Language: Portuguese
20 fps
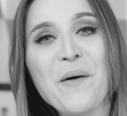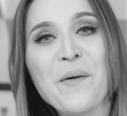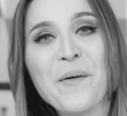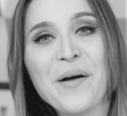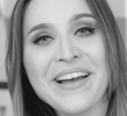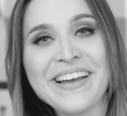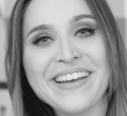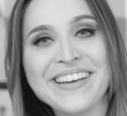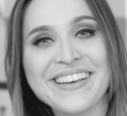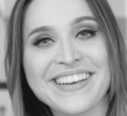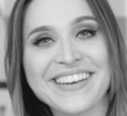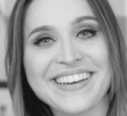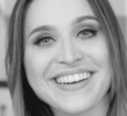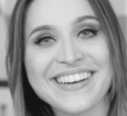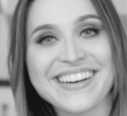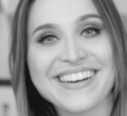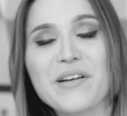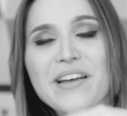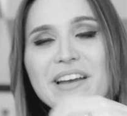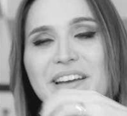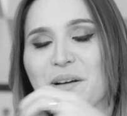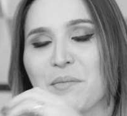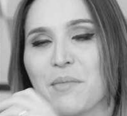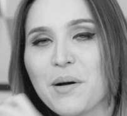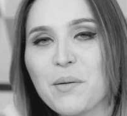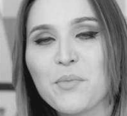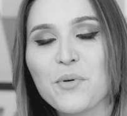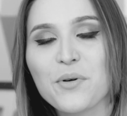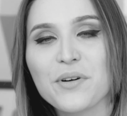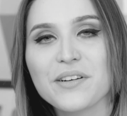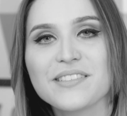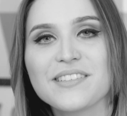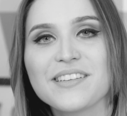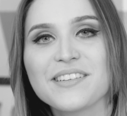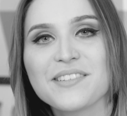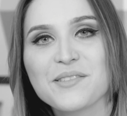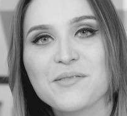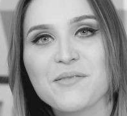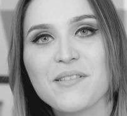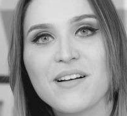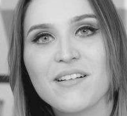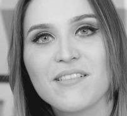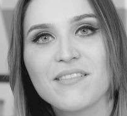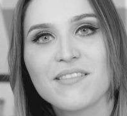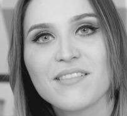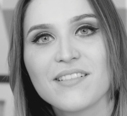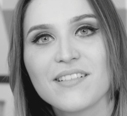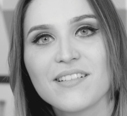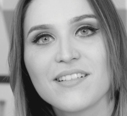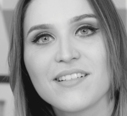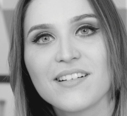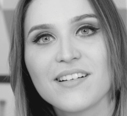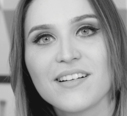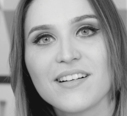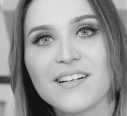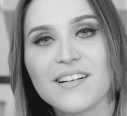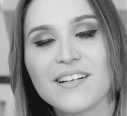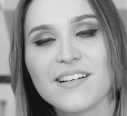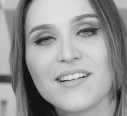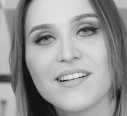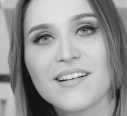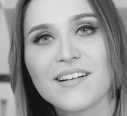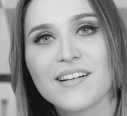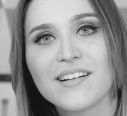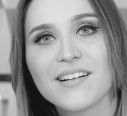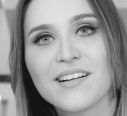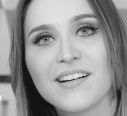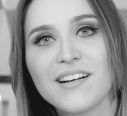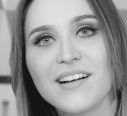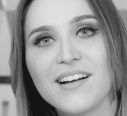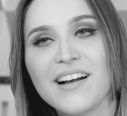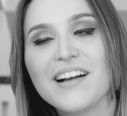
Oi! O que é uma boca sensual? É uma boca que você quer beijar.